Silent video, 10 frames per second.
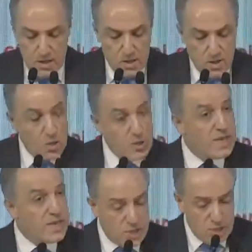
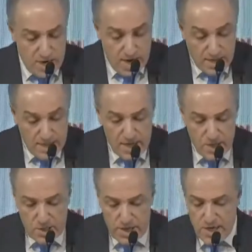gözden geçirerek
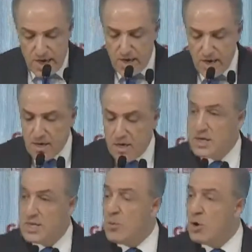değiştirecek
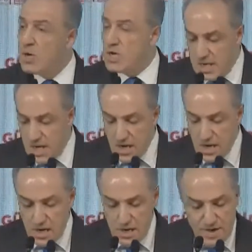demokrasinin
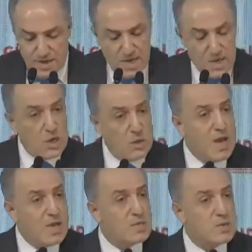
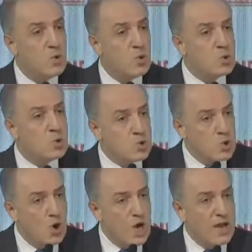vazgeçilmez unsuru
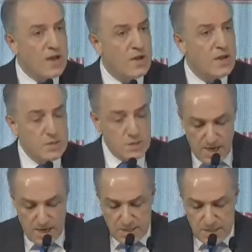olan
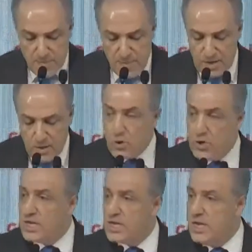siyasi parti
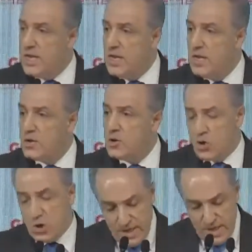hürriyetini
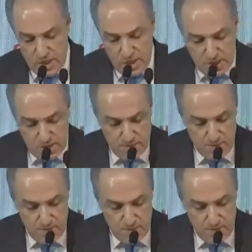güçlendireceğiz.